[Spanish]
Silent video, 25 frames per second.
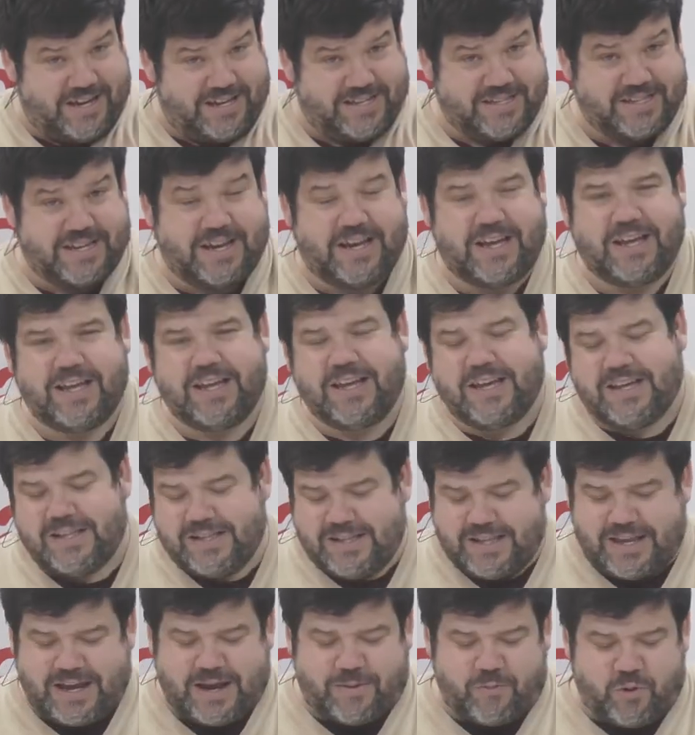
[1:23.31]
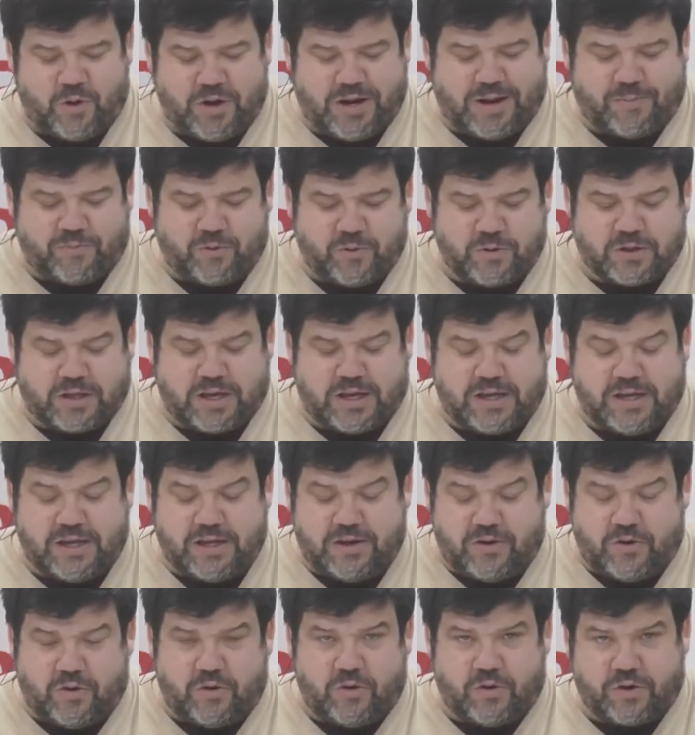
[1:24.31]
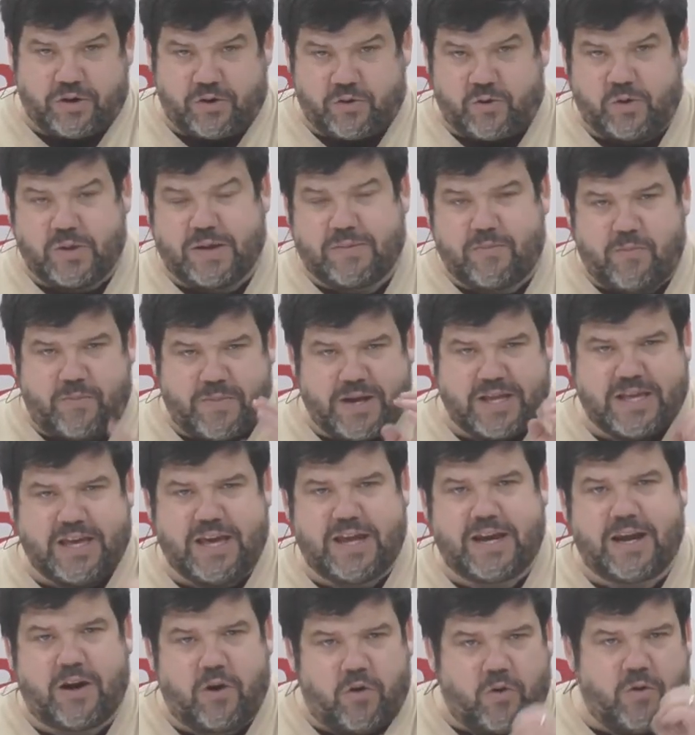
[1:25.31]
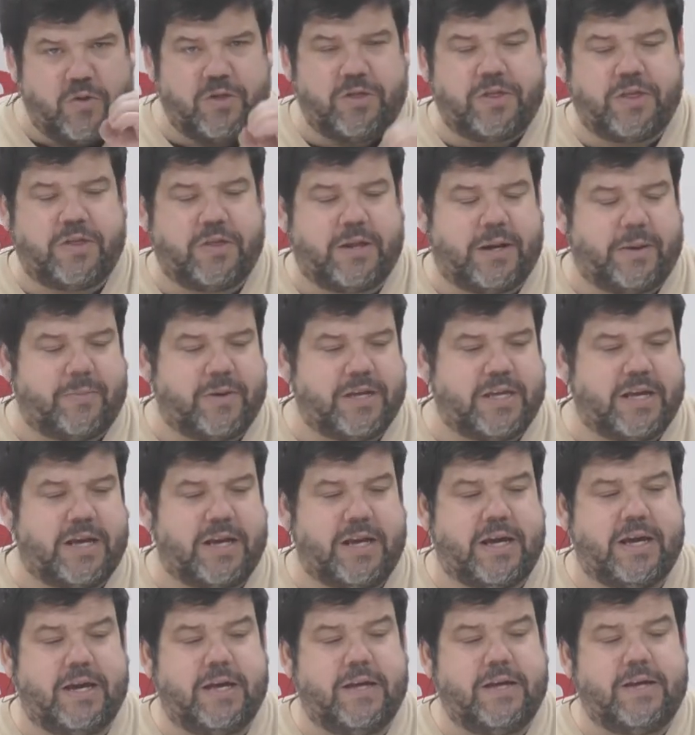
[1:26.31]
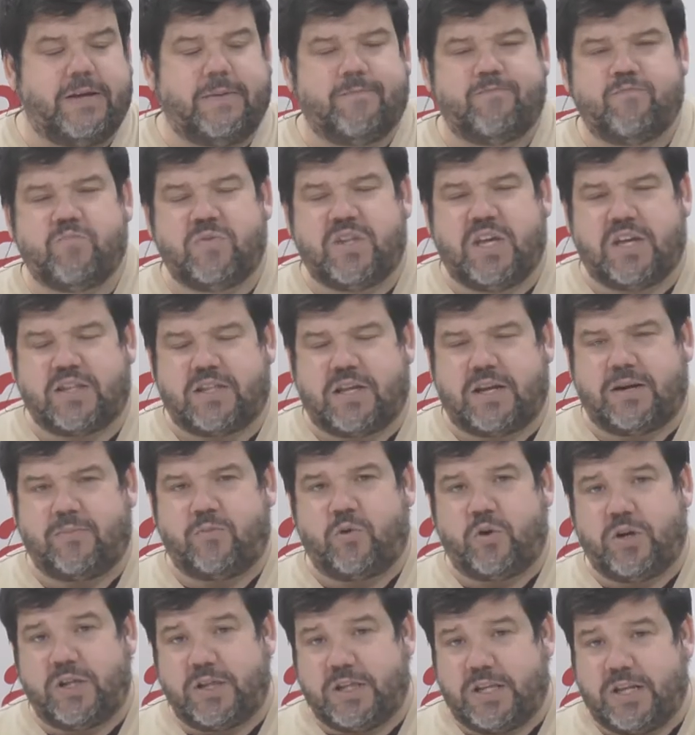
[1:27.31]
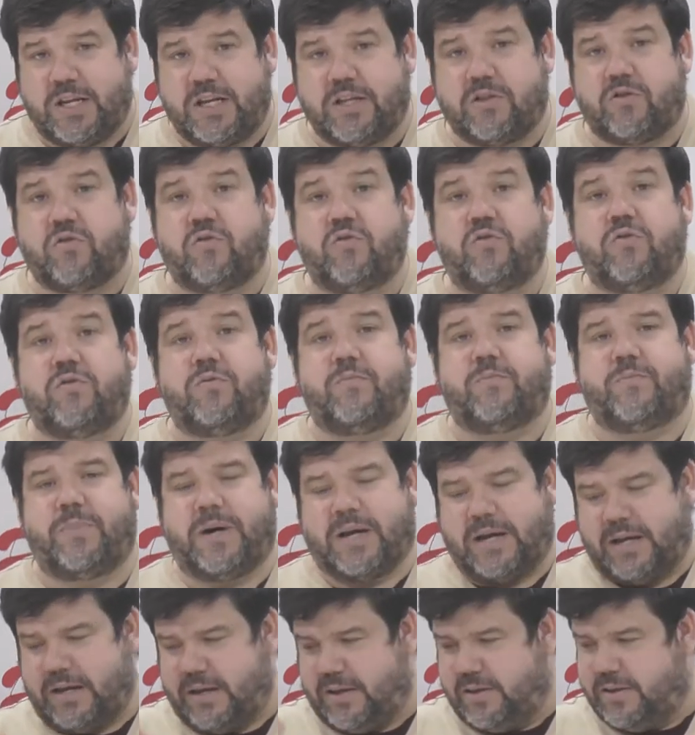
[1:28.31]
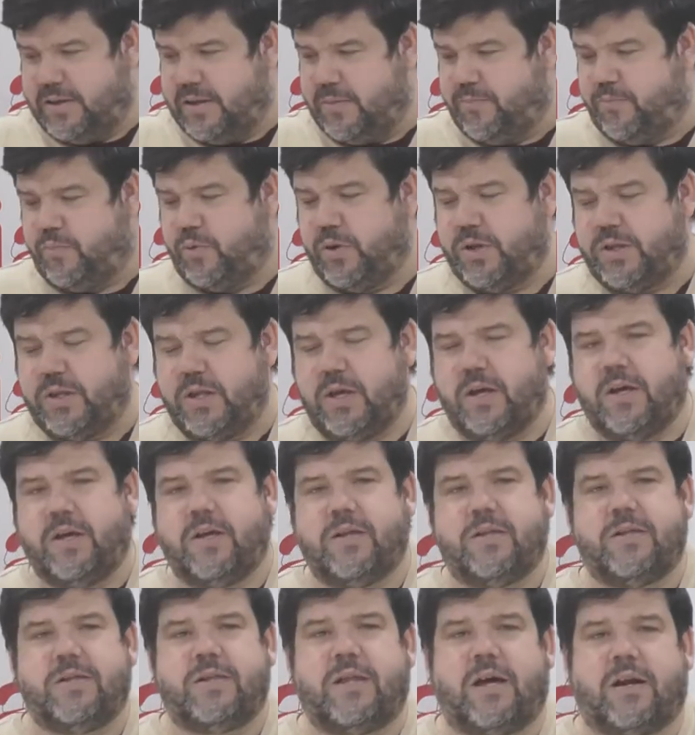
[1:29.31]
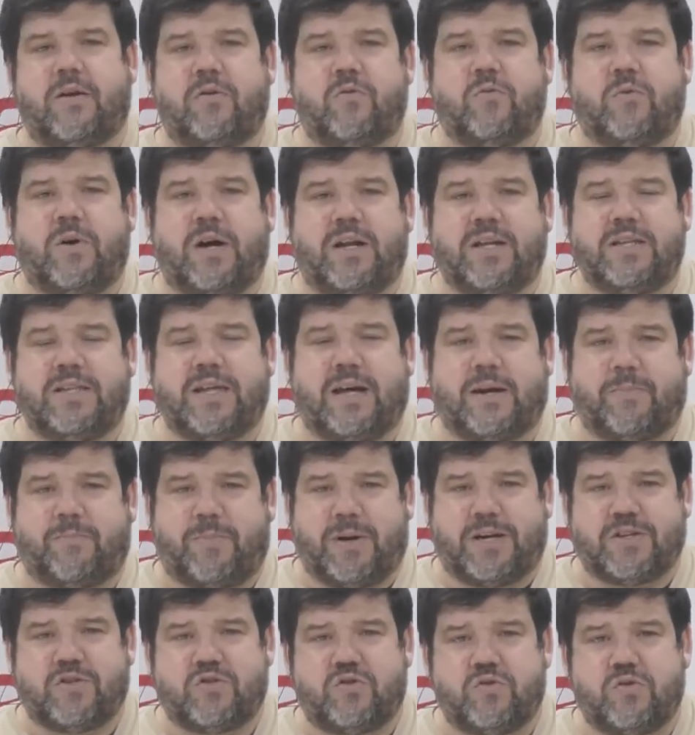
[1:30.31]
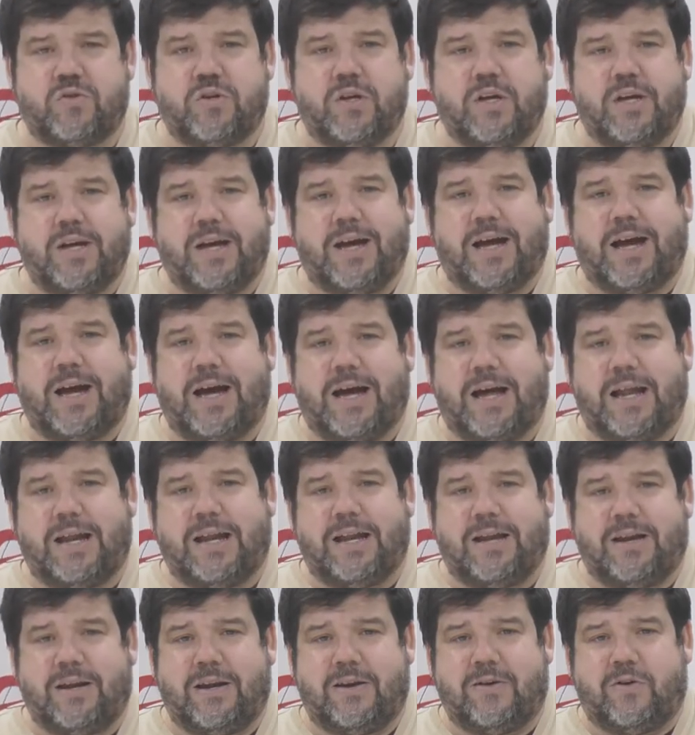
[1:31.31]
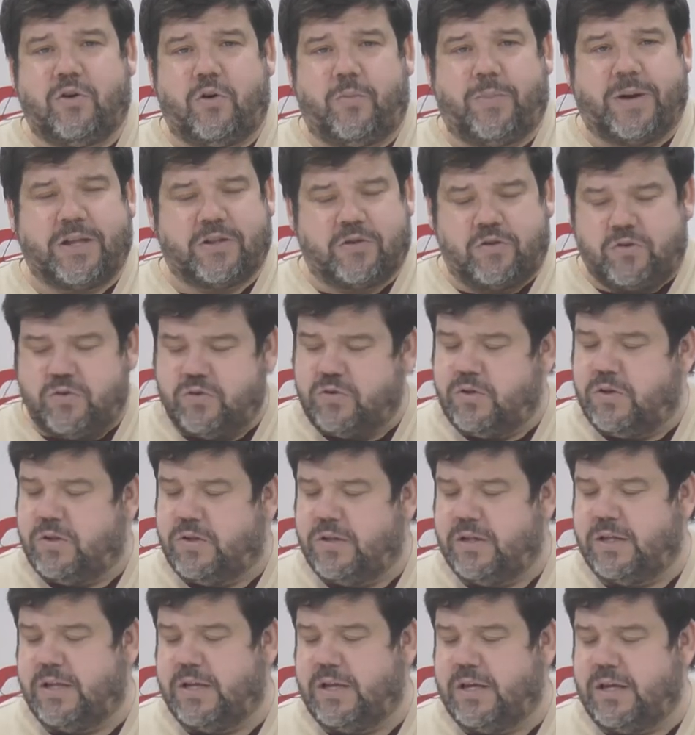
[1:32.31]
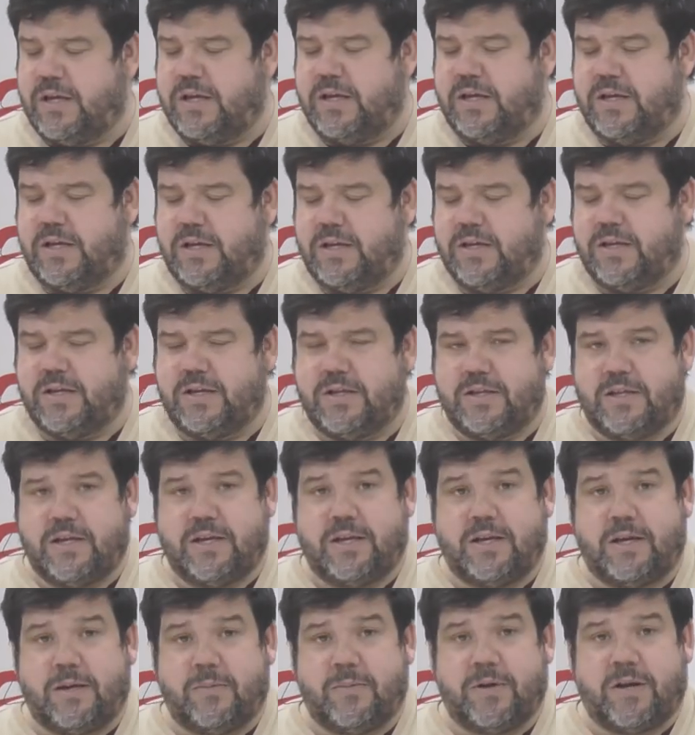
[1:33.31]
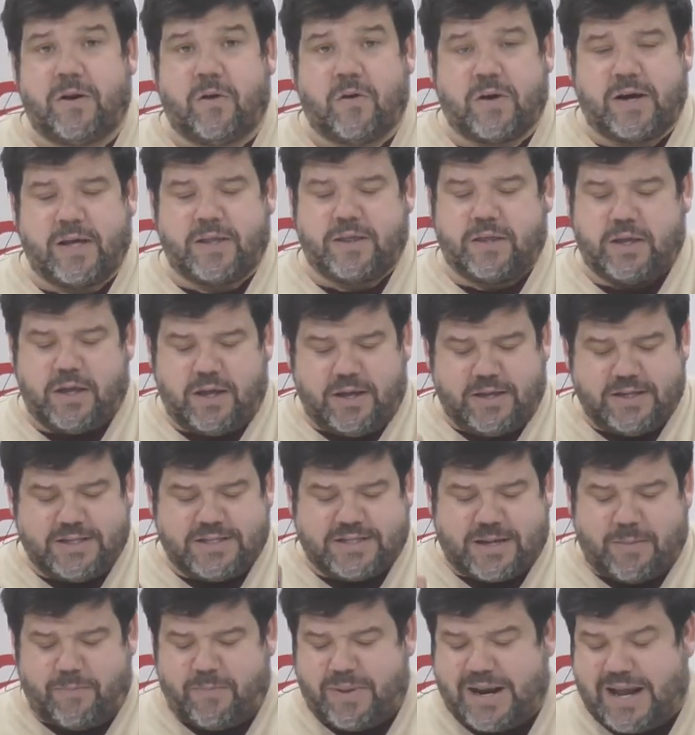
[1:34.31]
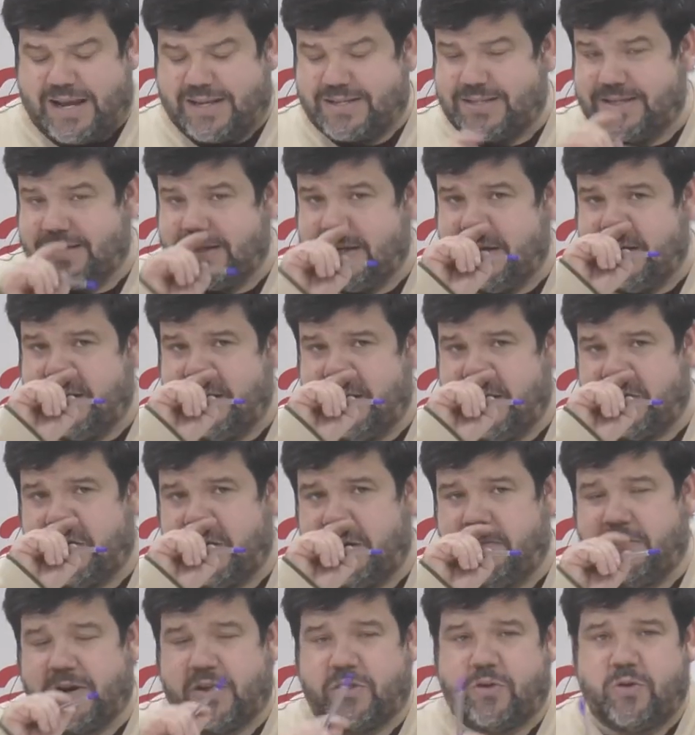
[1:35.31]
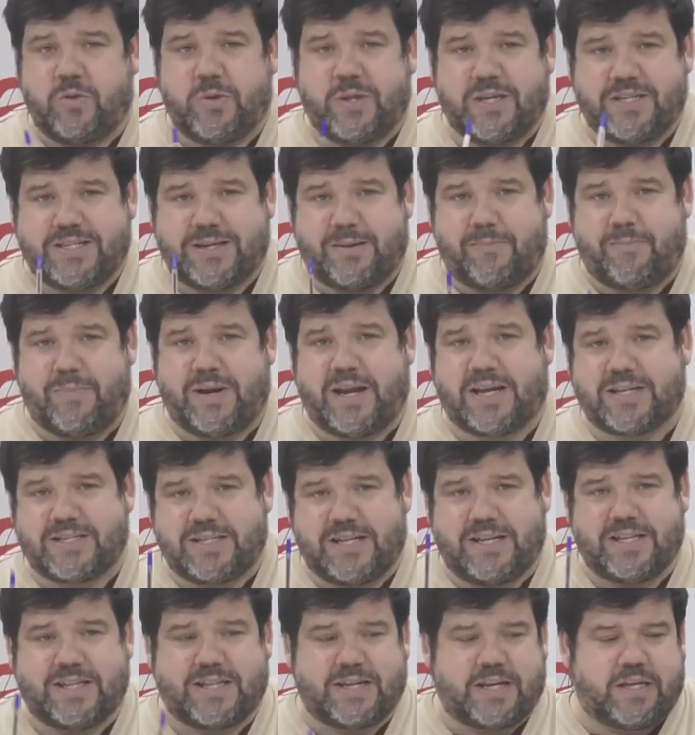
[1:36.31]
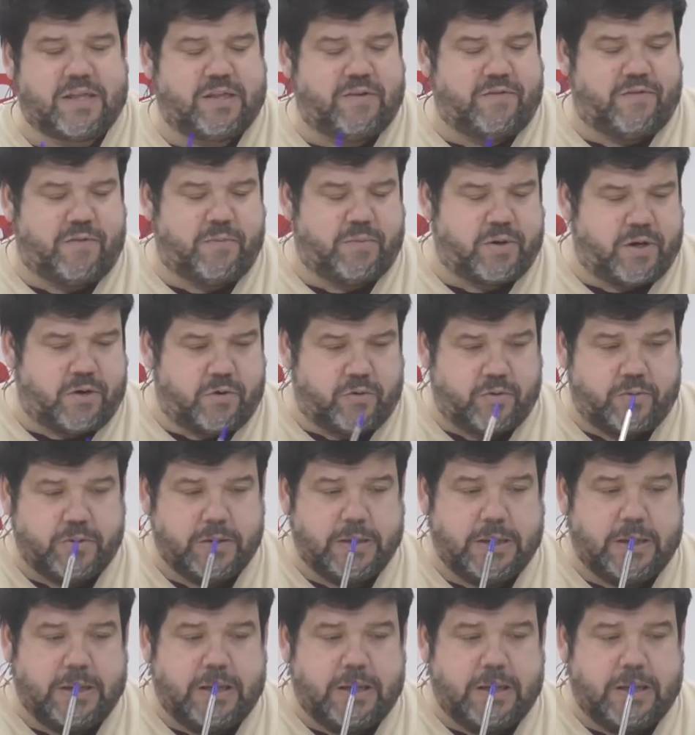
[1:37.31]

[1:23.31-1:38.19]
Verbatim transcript: Esa dejamos el apunte ahí, os lo recordamos, mañana 11 de la mañana ya estaremos en directo para después dar lugar y dar paso al copatrón de, de Benaocaz, San Blas la celebración de San Blas el 3 de febrero.